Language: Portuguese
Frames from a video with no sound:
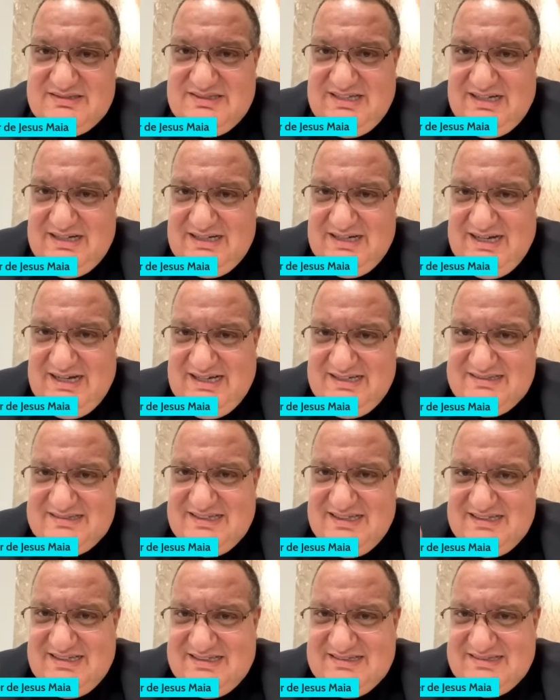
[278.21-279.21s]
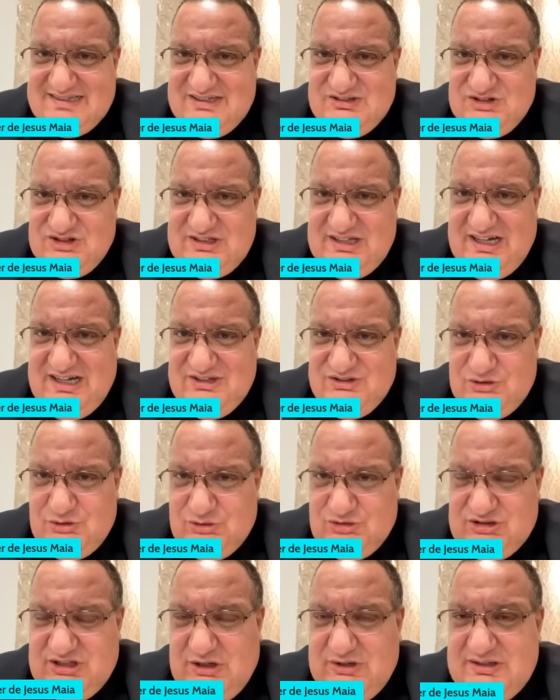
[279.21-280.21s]
da graça, da santidade do
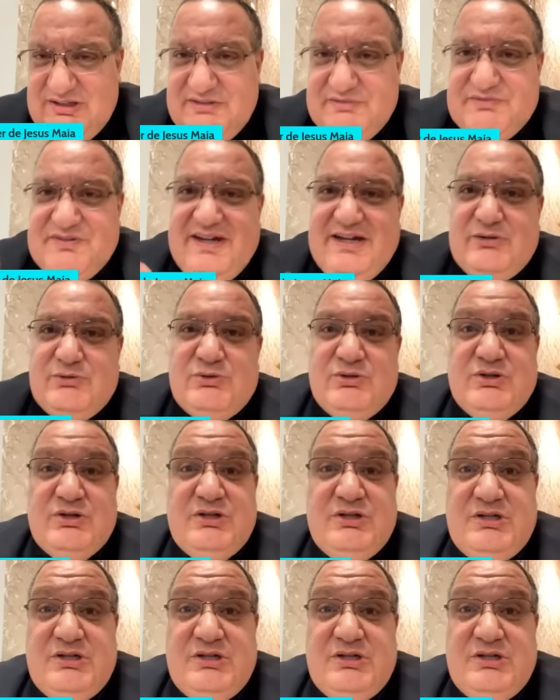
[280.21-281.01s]
céu e do inferno,